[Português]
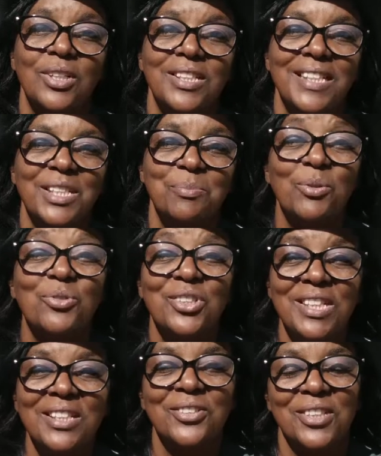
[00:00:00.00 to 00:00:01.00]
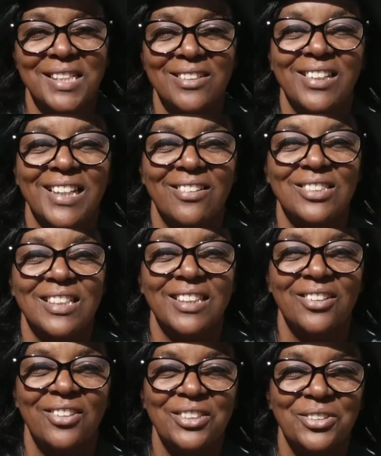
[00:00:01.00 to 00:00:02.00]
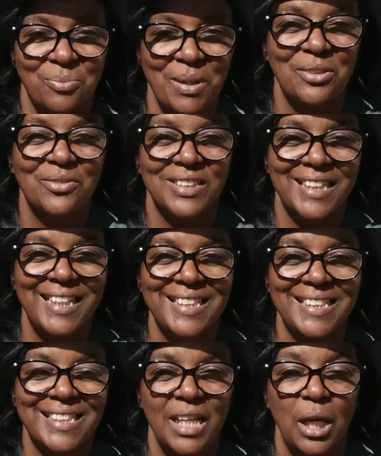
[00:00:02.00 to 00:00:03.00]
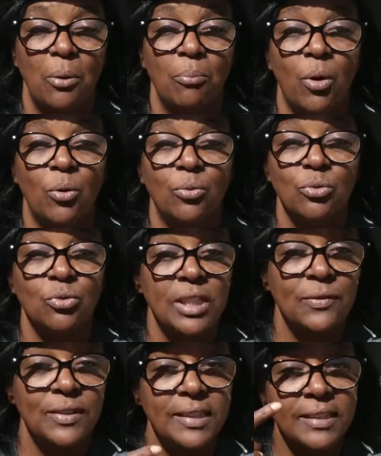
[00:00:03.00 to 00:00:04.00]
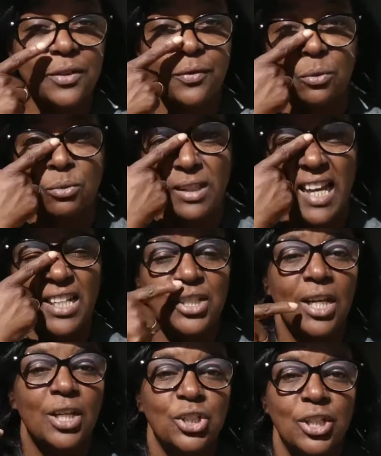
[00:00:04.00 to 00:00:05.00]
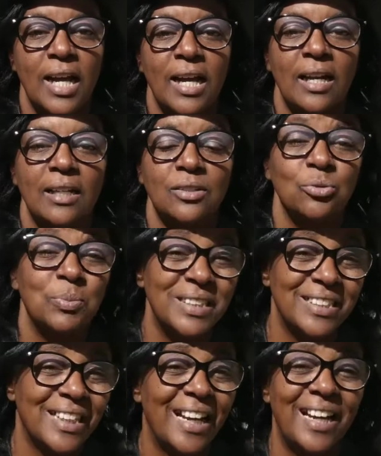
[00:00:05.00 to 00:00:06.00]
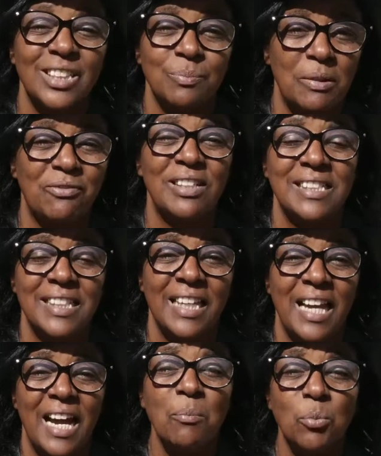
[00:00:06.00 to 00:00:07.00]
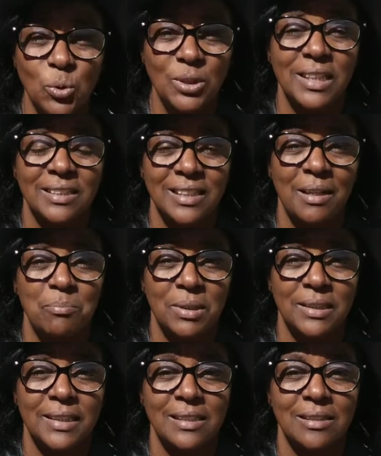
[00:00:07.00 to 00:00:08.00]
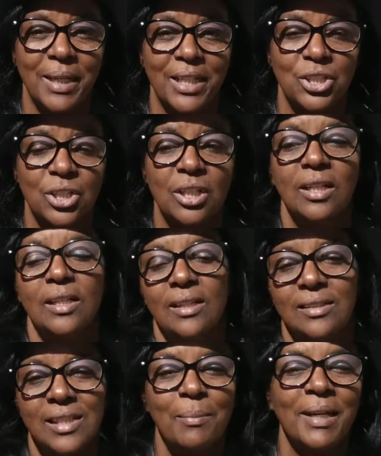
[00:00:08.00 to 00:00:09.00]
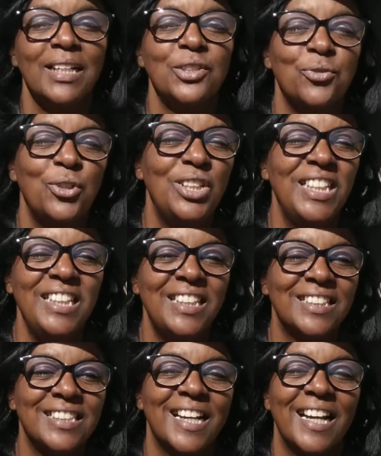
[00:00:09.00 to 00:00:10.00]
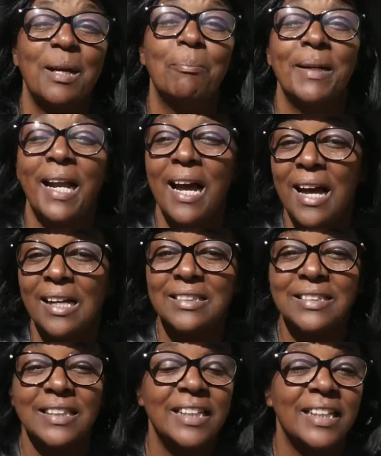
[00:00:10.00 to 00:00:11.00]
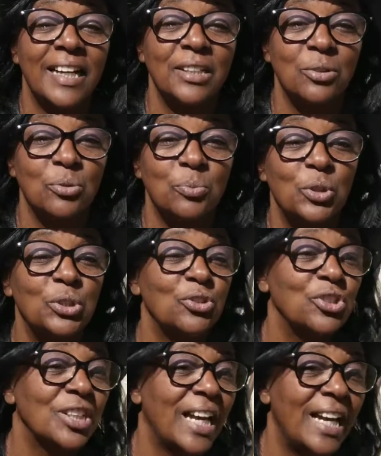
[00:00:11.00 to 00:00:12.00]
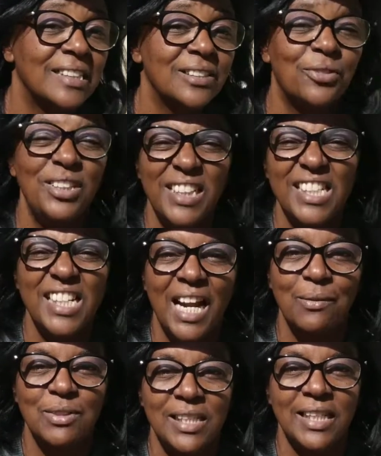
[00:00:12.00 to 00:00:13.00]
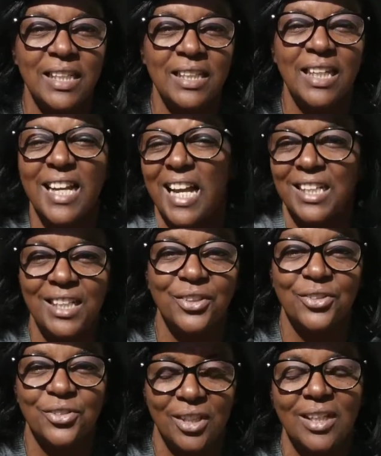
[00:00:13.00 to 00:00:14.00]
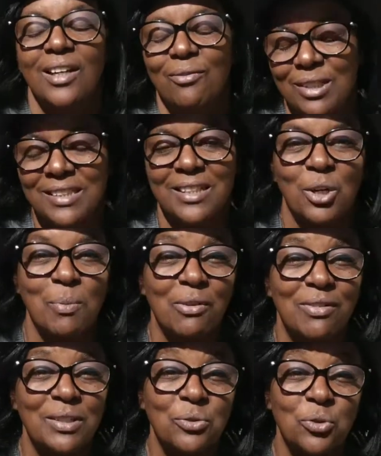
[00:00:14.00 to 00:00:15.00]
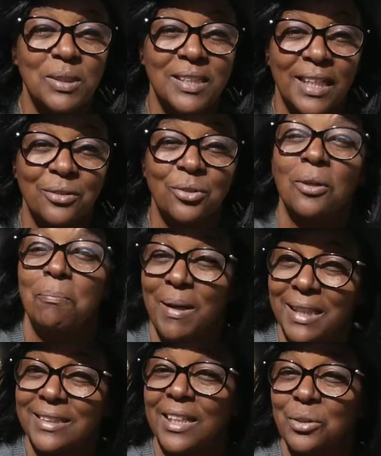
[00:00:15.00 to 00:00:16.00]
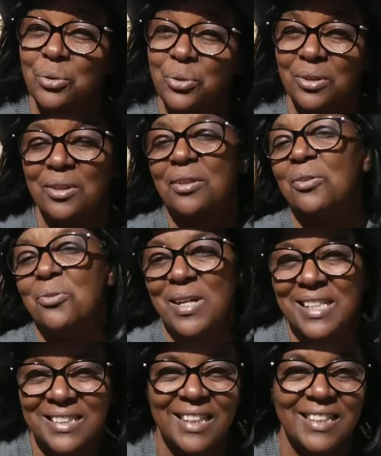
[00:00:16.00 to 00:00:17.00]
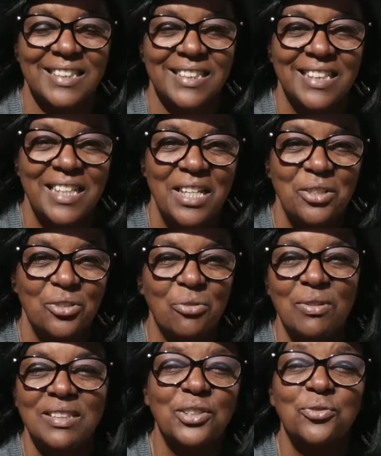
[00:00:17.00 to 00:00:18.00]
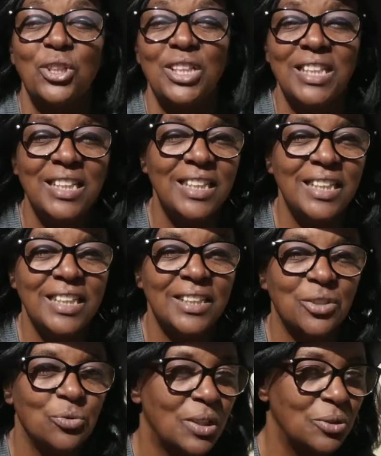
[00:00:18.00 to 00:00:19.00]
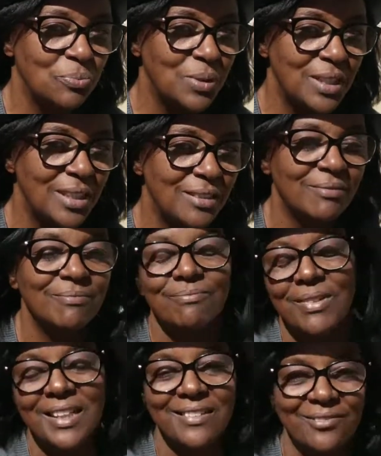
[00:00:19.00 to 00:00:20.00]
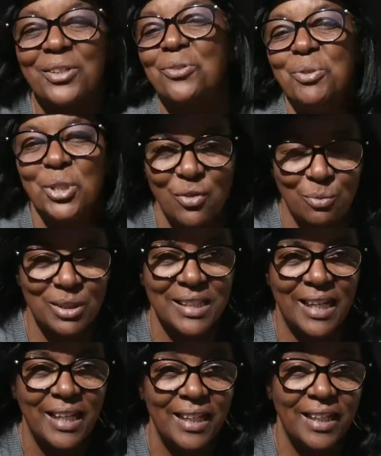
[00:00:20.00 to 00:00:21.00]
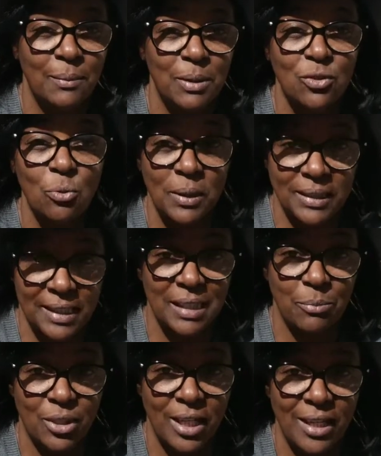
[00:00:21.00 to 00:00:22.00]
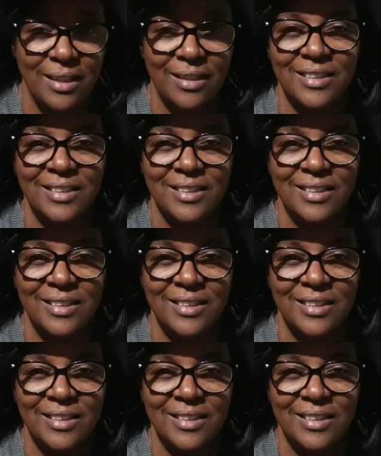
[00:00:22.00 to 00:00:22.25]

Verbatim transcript: Gente, bom dia, sou Cristiano do canal Cidade da Roça, tudo bem com vocês? Bom, não sei se vocês têm dificuldade de achar substrato para fazer a muda, sabe? Plantar semente. Sabe aquelas folhinhas que caem na praça, que caem no portão de casa? Folhinha de árvore, sequinha, galinhos? Vou ensinar como é que fazer um substrato ó, matador com essas... Só com essas folhinhas, um adubinho. Vem, vem comigo que eu vou mostrar. E depois vamos plantar, sabe o quê?